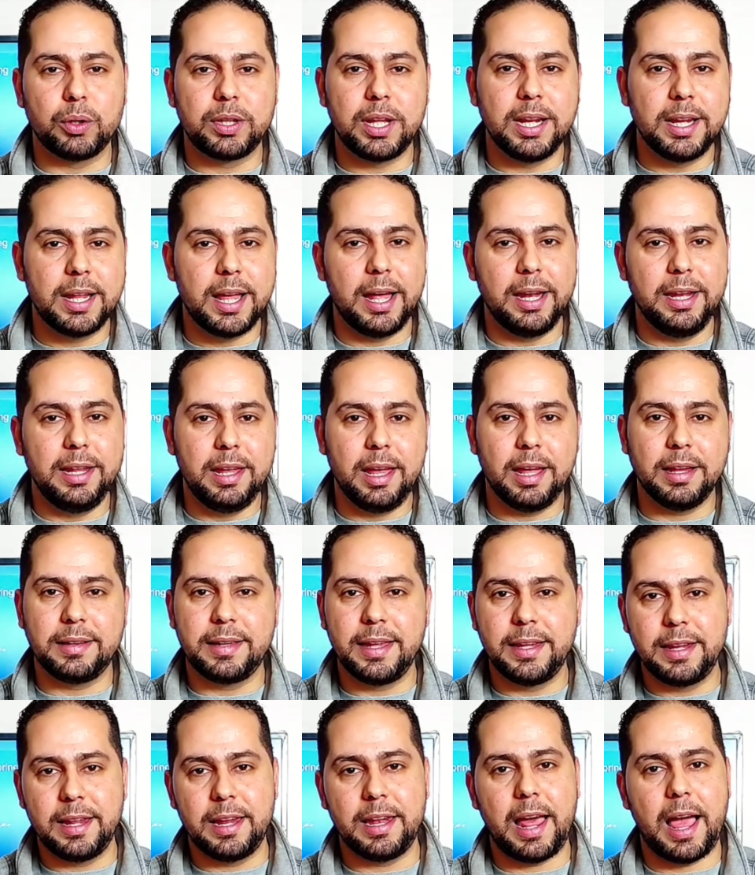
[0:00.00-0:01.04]
او تلجا ليها
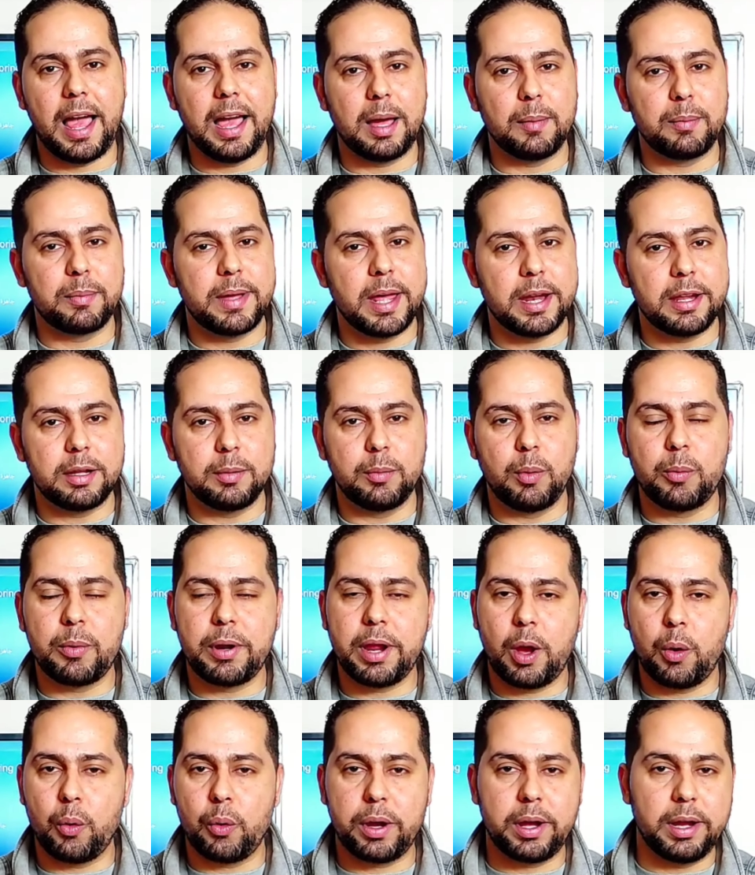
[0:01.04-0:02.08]
تنقل حاجه بكارت
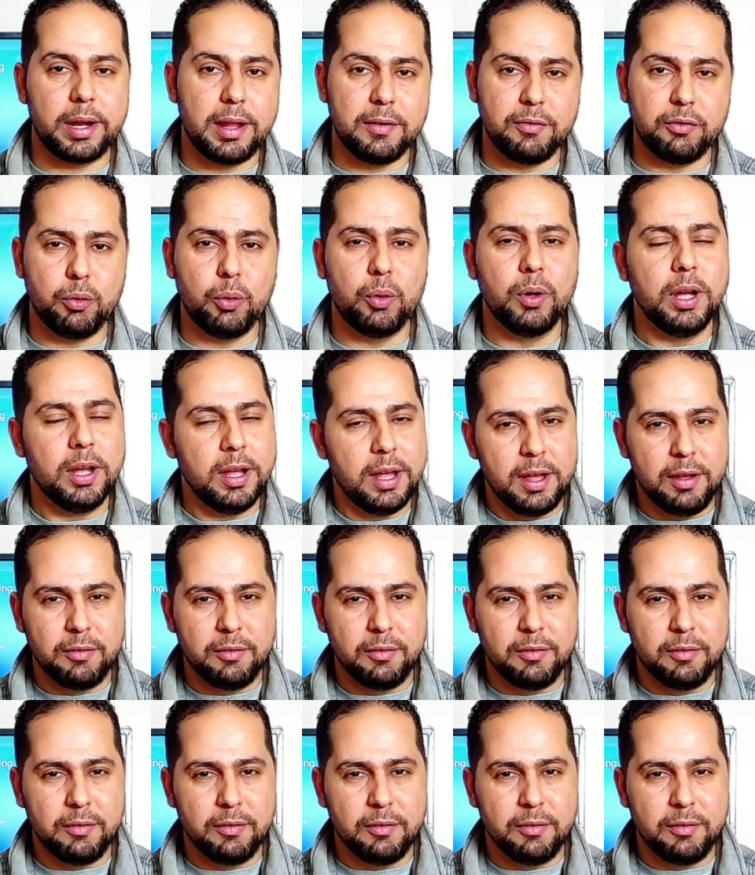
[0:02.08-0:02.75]
ميموري او خلافه